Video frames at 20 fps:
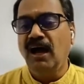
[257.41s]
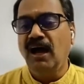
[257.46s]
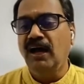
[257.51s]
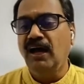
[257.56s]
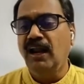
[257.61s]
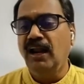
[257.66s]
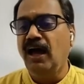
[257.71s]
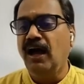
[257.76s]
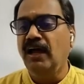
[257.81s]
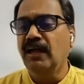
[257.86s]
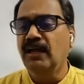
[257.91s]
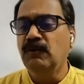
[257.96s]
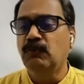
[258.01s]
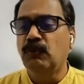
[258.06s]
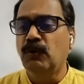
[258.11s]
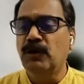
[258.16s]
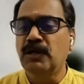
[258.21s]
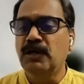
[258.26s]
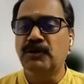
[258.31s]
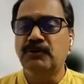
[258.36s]
அகலாய்
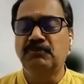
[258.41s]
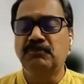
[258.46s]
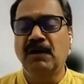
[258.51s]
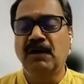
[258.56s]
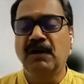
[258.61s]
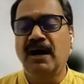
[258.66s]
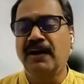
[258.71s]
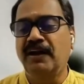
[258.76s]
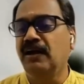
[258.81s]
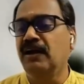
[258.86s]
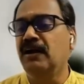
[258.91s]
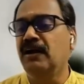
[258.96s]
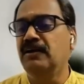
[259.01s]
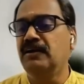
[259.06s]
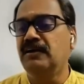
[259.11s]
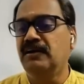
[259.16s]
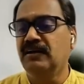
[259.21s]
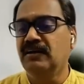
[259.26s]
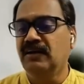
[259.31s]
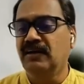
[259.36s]
ஒளிரும்
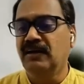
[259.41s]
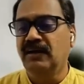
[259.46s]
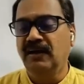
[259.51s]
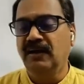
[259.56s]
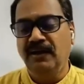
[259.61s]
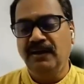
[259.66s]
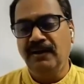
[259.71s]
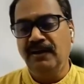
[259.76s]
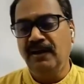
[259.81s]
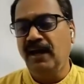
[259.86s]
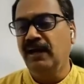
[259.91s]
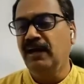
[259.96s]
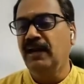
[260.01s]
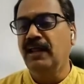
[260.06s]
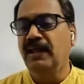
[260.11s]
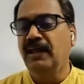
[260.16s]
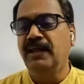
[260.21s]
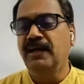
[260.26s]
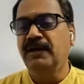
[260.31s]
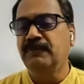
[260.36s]
அறங்கள்
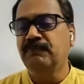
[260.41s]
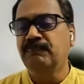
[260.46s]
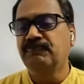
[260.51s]
நகலென